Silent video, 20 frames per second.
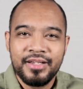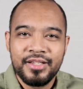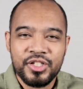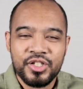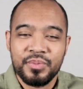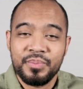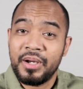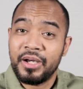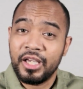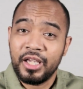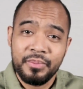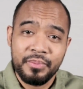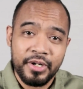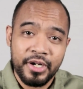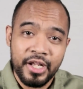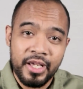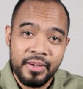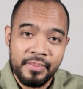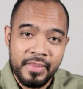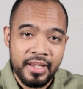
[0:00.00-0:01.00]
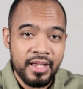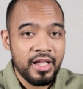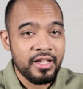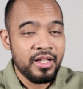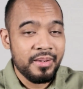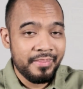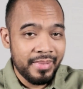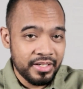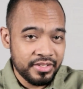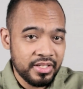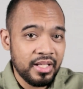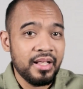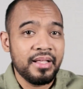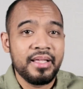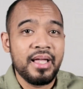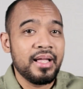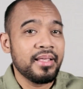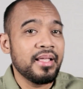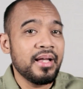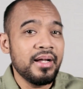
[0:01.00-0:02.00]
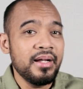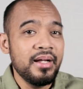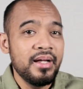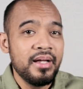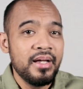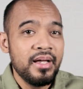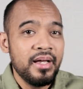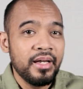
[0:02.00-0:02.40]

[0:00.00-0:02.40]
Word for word: Semakin beriman, ada masalah datang,